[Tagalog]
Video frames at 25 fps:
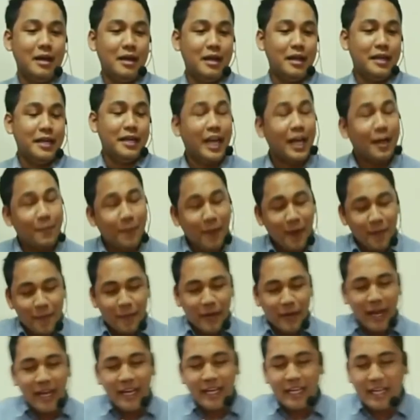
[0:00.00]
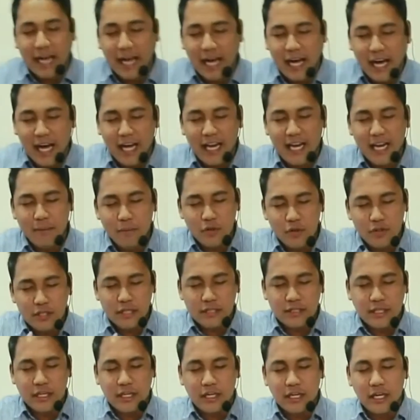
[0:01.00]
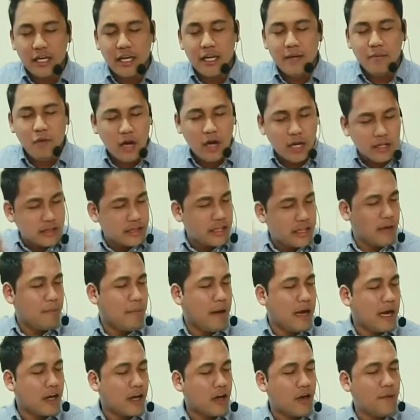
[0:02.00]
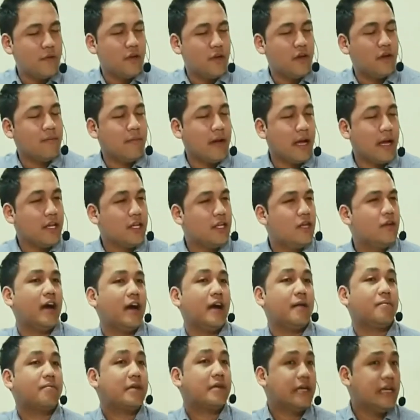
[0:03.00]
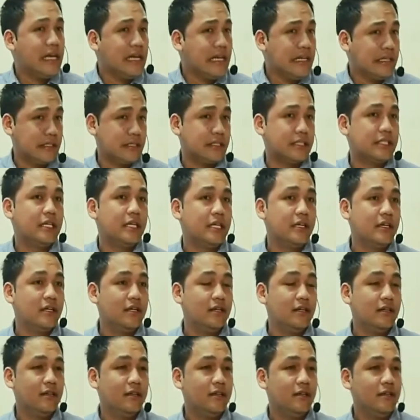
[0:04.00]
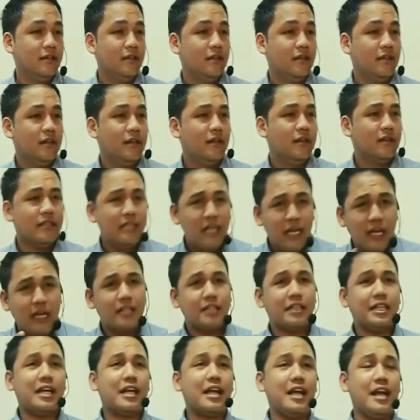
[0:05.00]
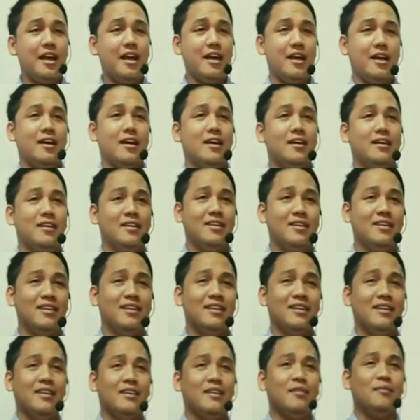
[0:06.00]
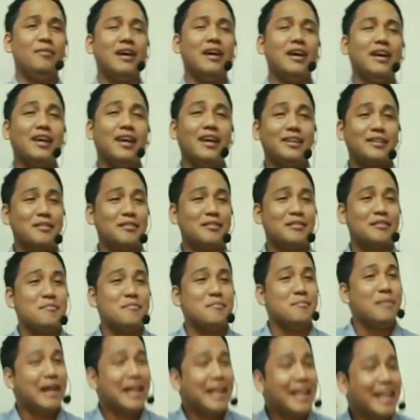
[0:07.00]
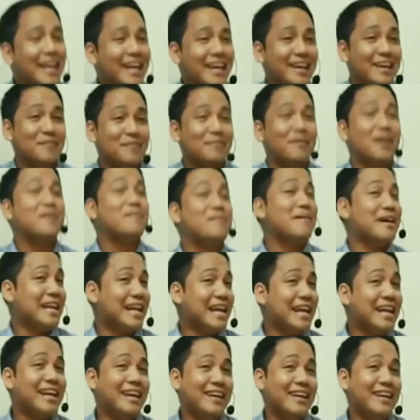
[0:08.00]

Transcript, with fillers: Nagpipray ka, alam mo sa sarili mo, at the back of your mind, you have guilt. Guilty ka. Bakit? Mali. May mali.